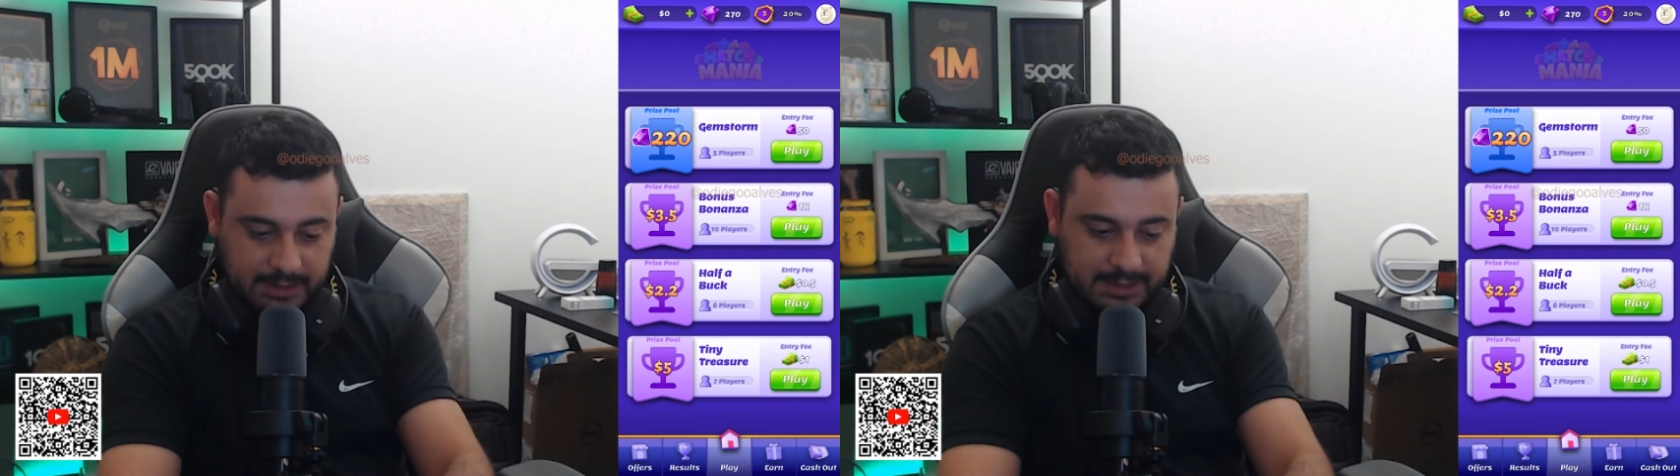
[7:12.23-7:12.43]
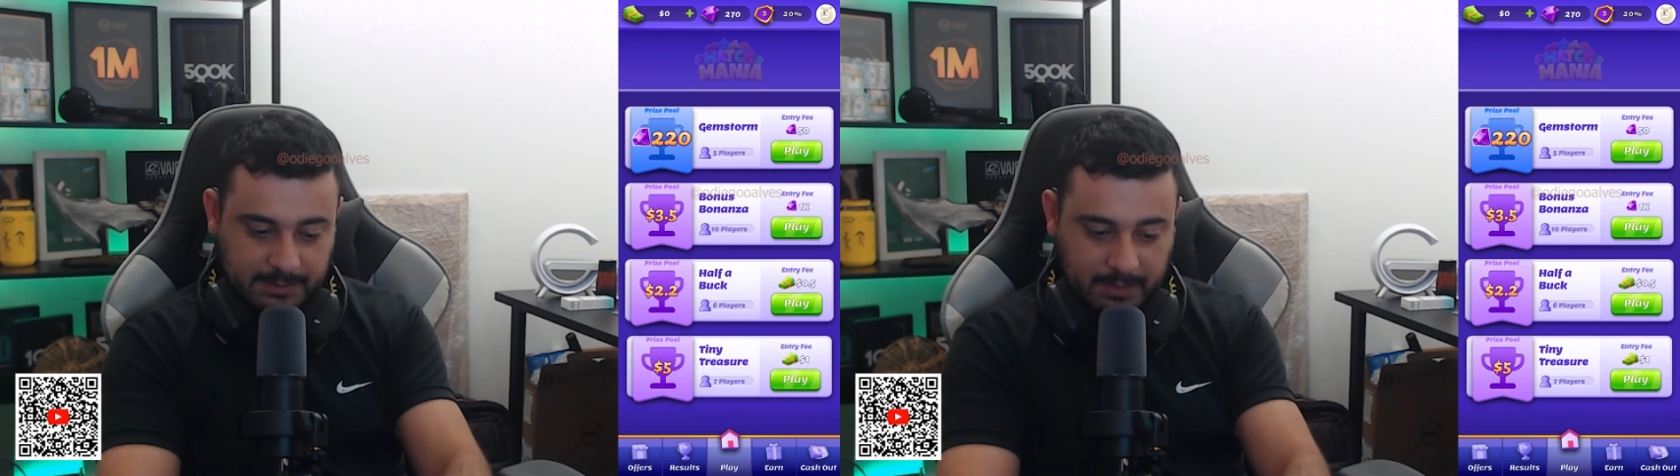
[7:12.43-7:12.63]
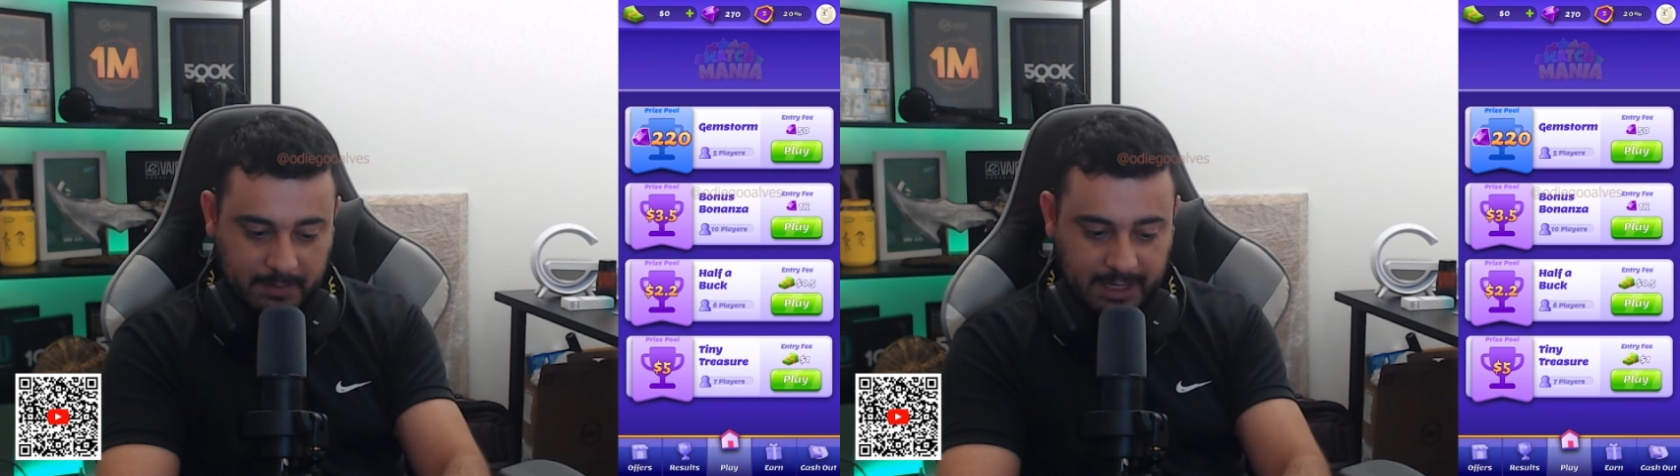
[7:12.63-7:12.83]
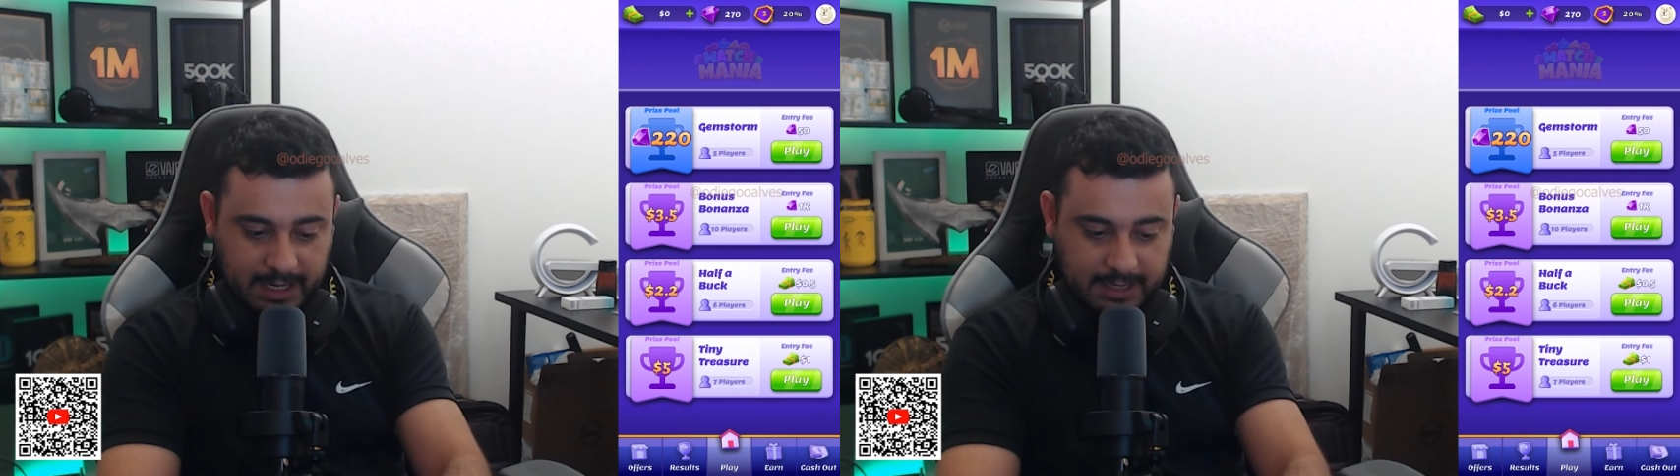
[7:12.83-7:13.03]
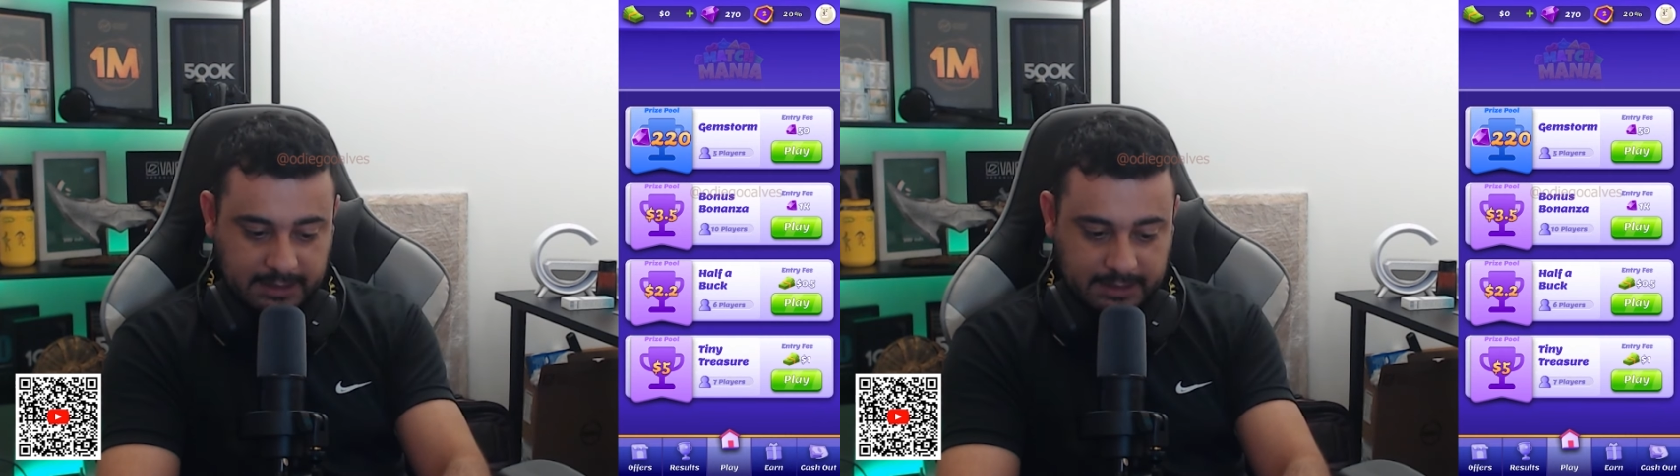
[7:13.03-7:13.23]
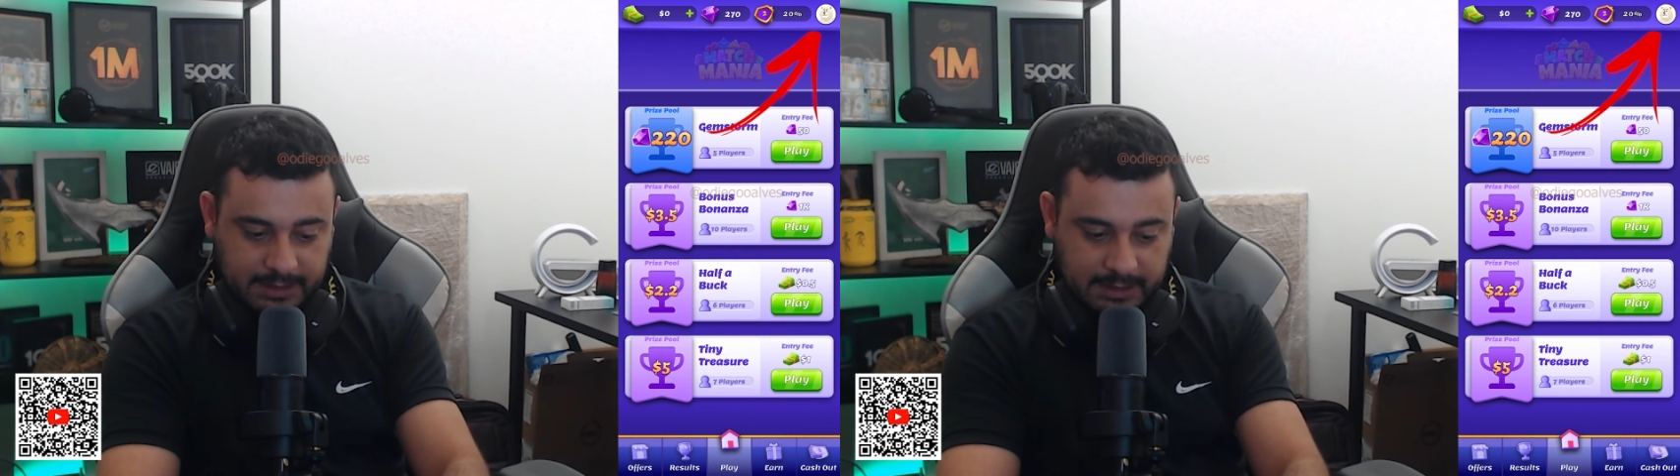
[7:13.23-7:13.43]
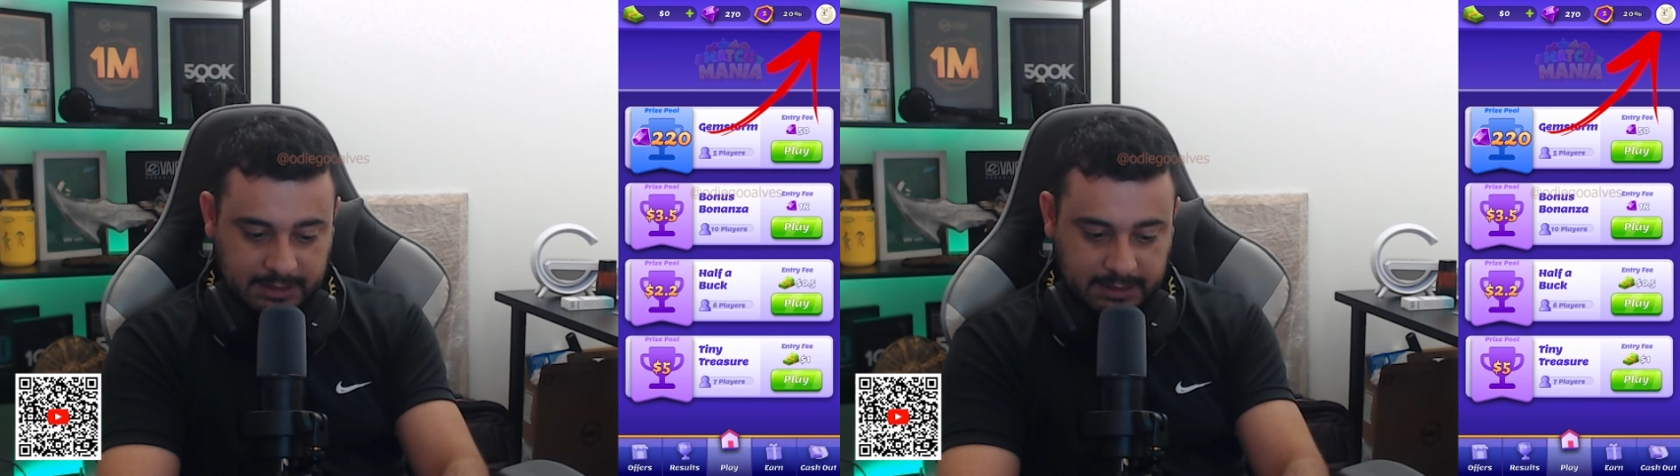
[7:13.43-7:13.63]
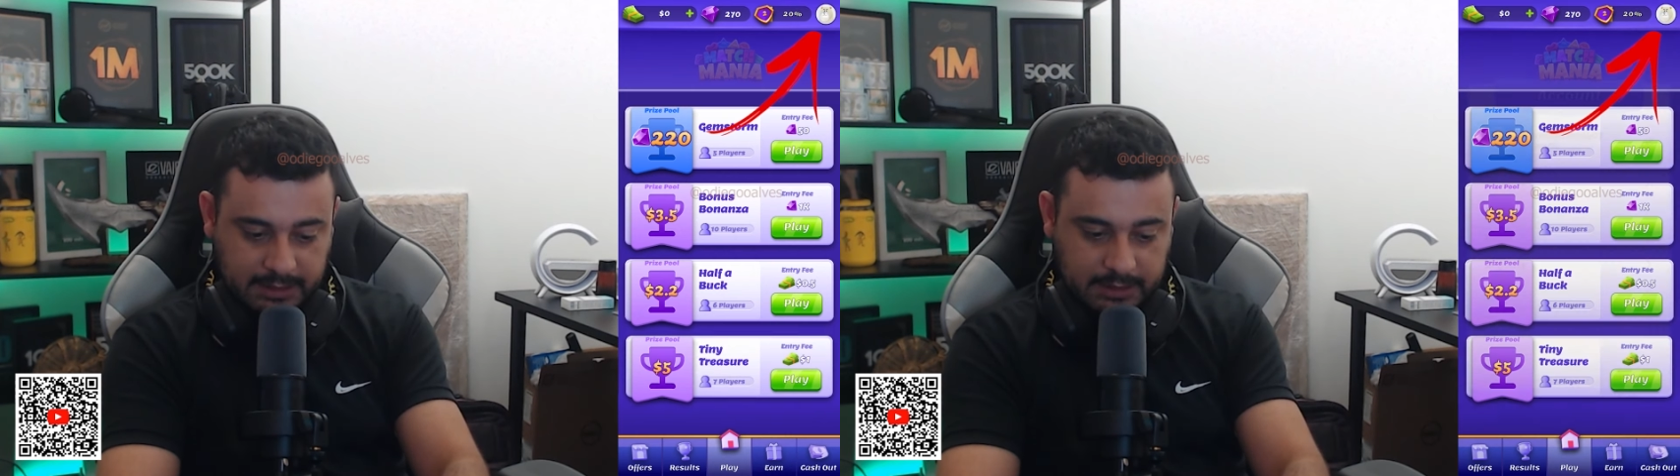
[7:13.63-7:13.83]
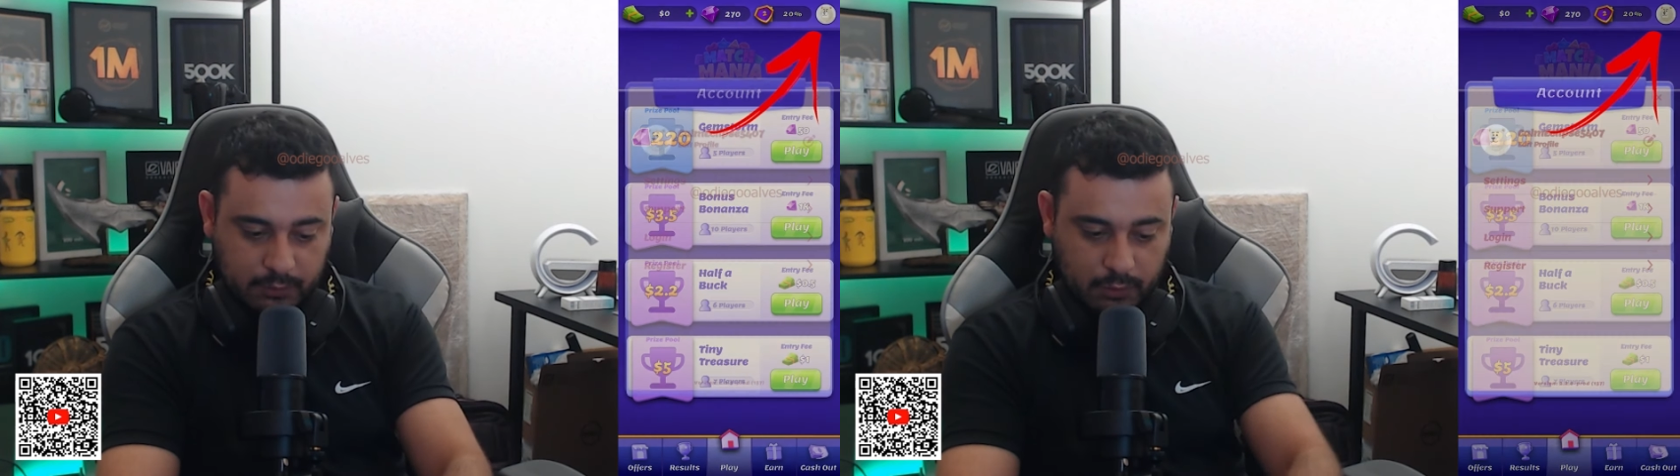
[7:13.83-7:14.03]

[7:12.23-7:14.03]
Dessa papagaiada. Clica ali naquele